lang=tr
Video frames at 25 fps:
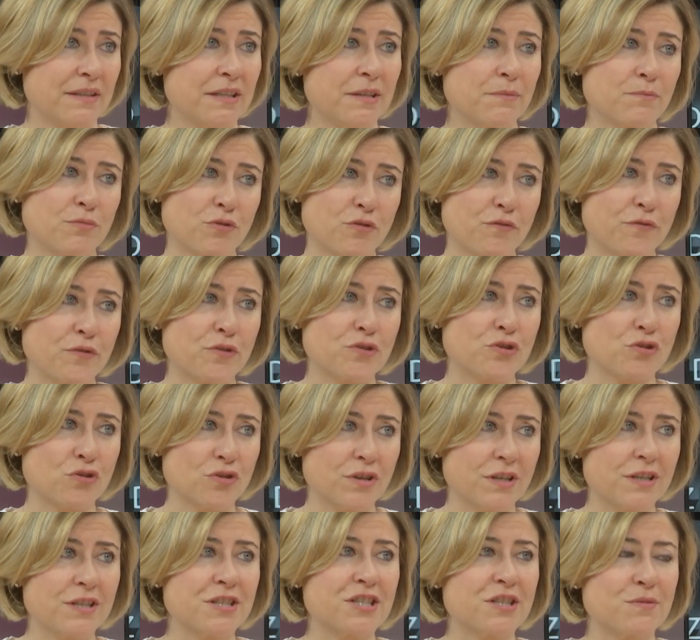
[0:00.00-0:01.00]
İlk TRT'de
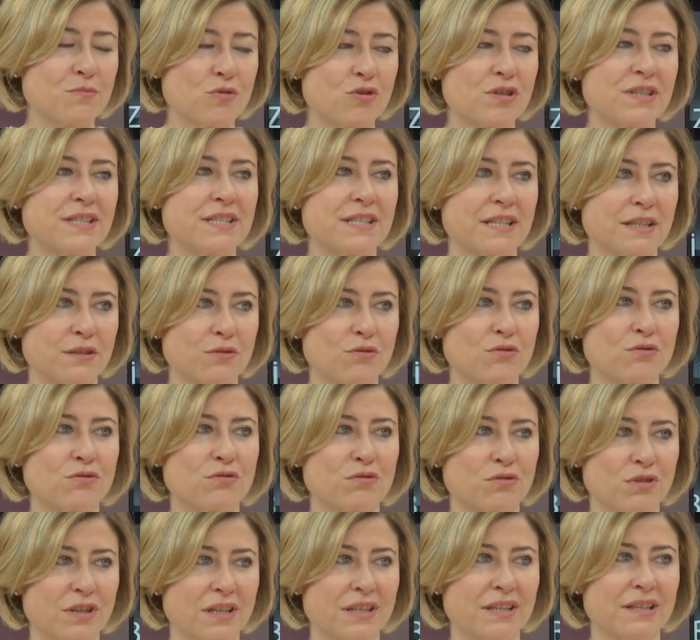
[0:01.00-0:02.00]
profesyonel işim yaptınız. o lisede Hı.
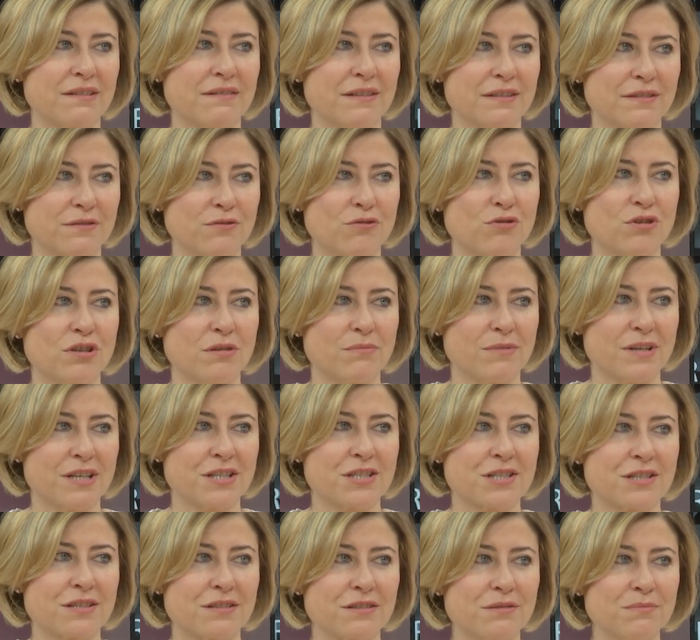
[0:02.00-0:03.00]
okurken evet öyle
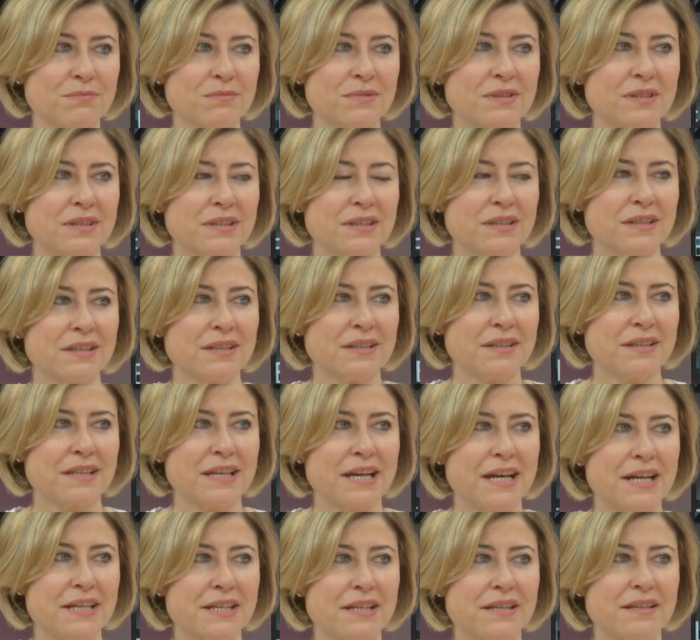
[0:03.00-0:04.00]
başladım. Hı
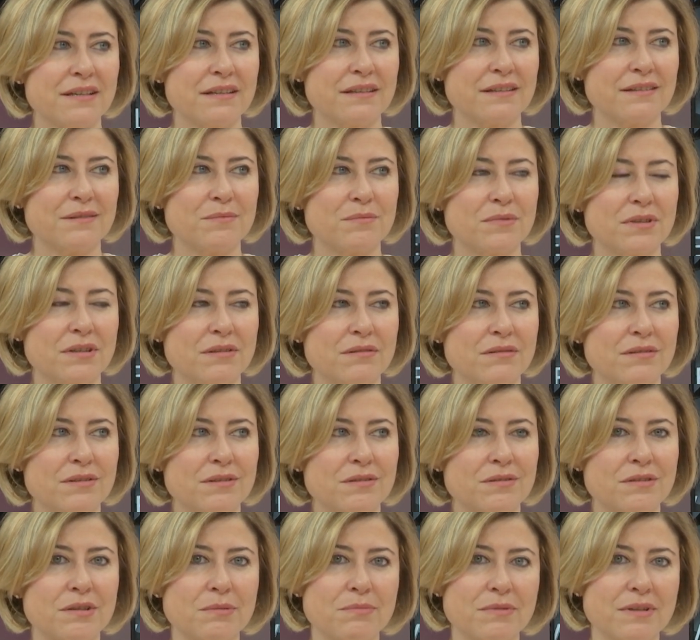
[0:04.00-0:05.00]
Yani e,
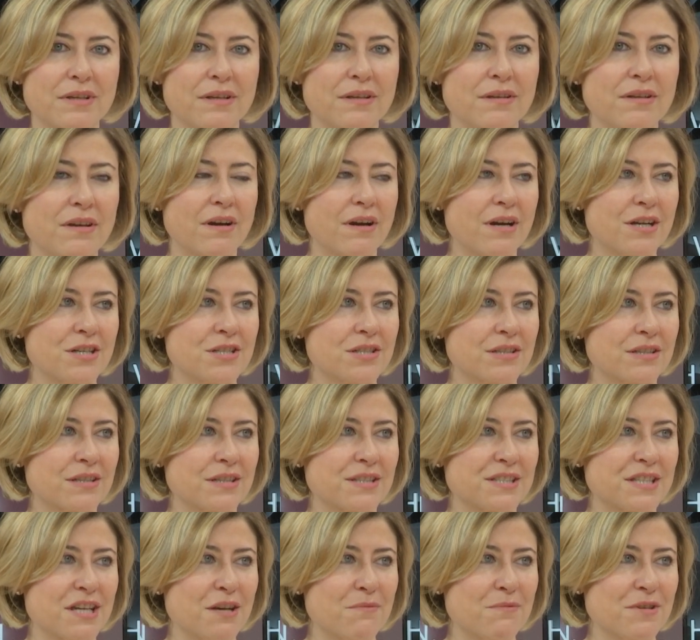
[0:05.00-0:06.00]
tabii harçlık
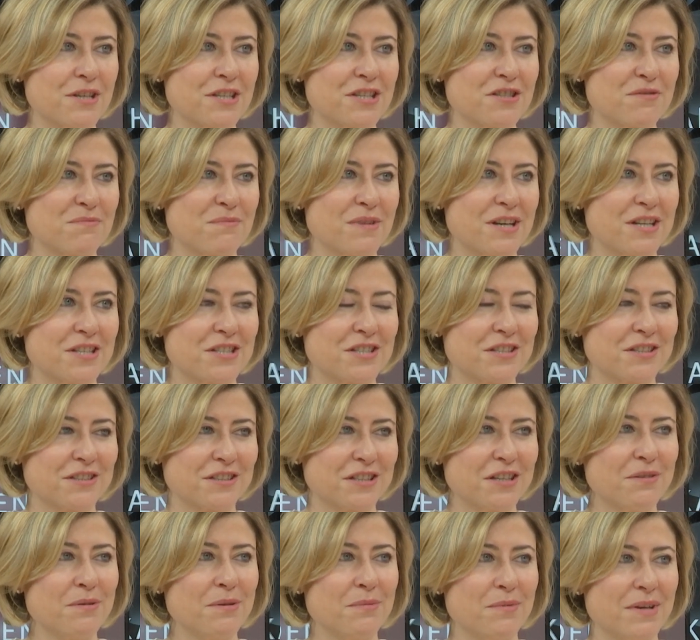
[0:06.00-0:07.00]
kazanmak için
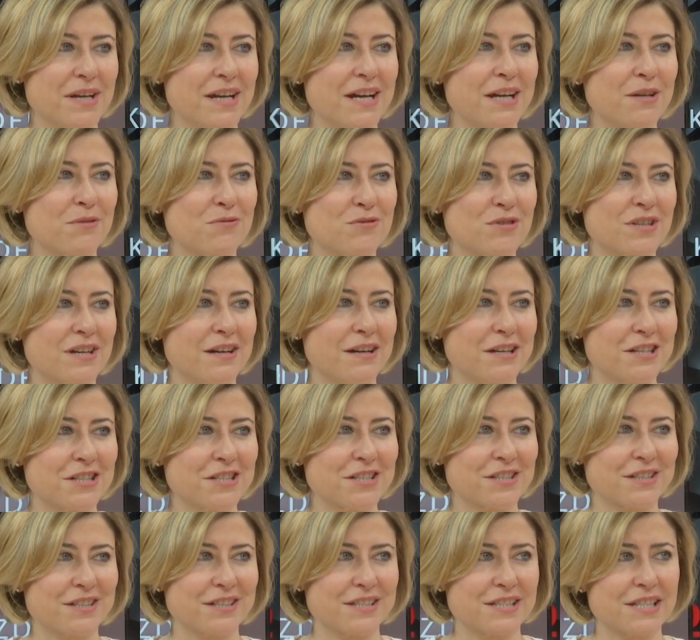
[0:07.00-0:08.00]
başladık ama bayağı güzel
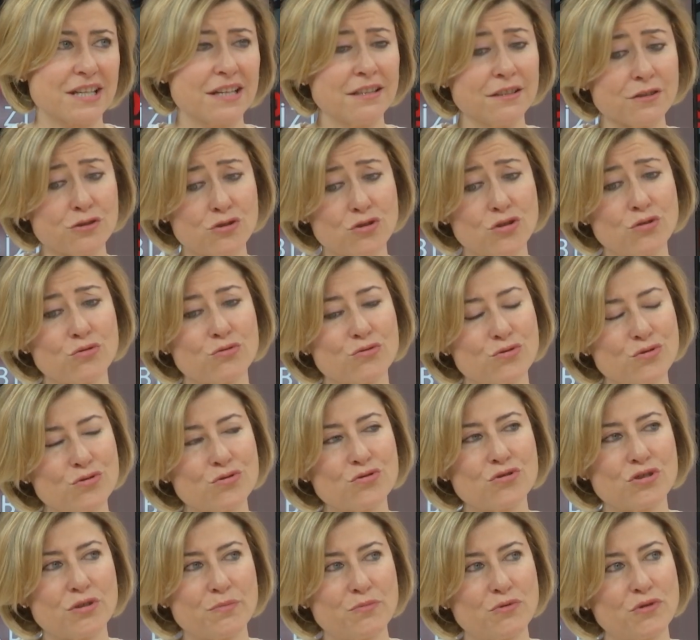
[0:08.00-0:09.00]
harçlık kazandık. Hı Sonra uzun
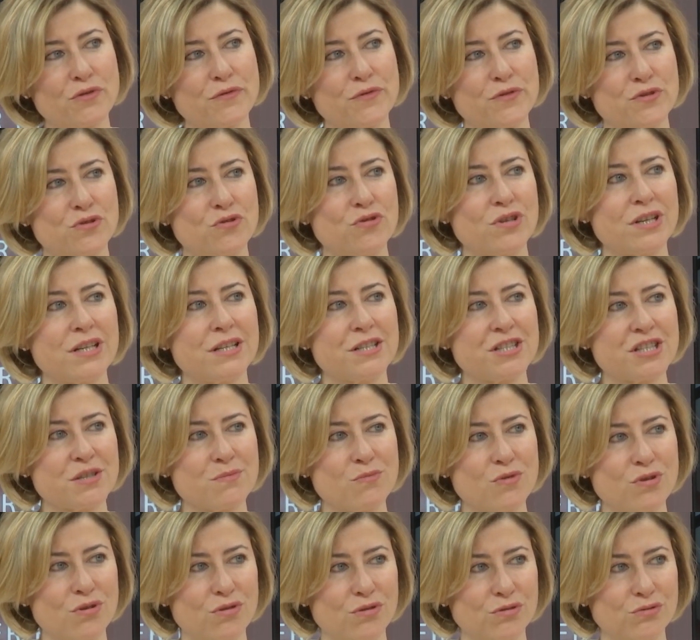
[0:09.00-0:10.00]
süre profesyonel
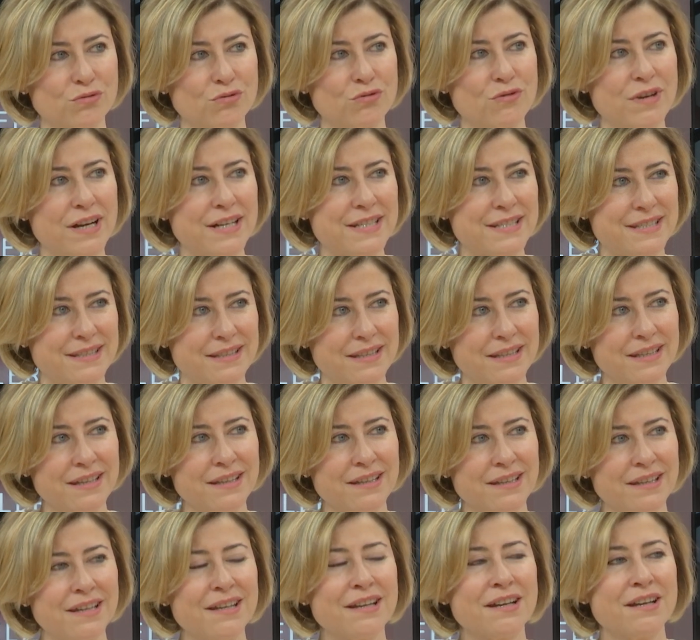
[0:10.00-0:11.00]
işim o oldu. Üniversiteyi hı
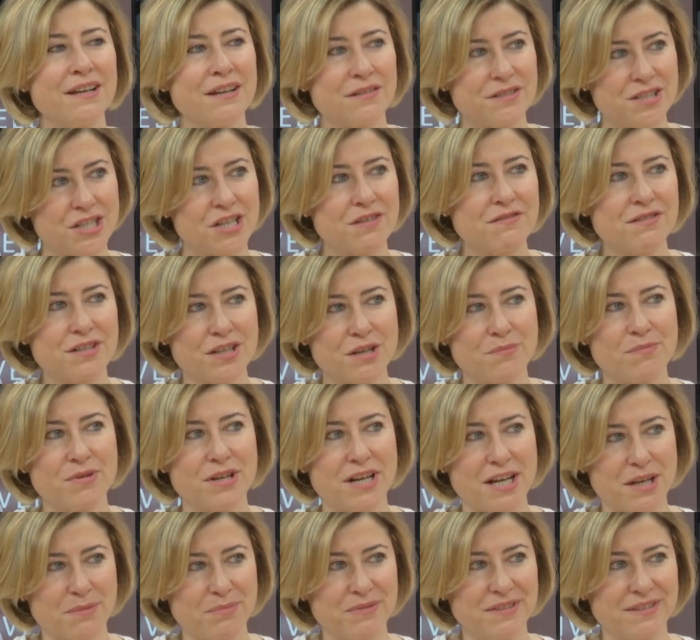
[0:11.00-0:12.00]
hı. çeviri
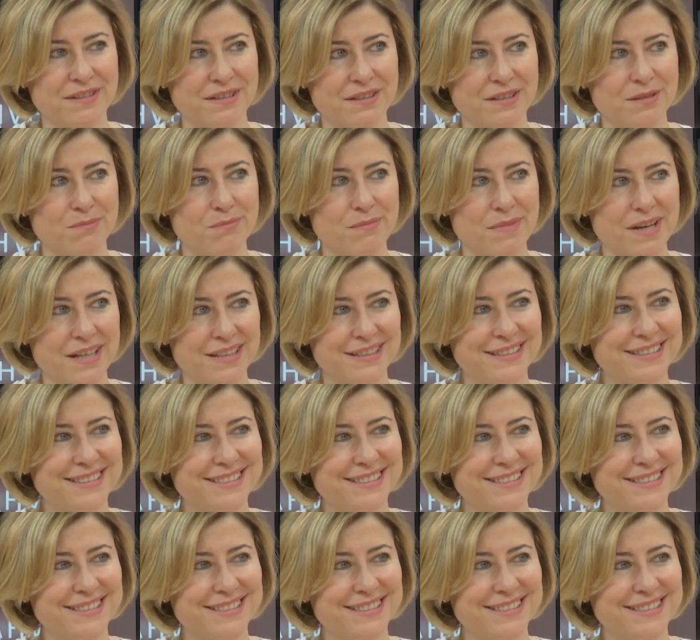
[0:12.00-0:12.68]
yaparak bitirdim ben.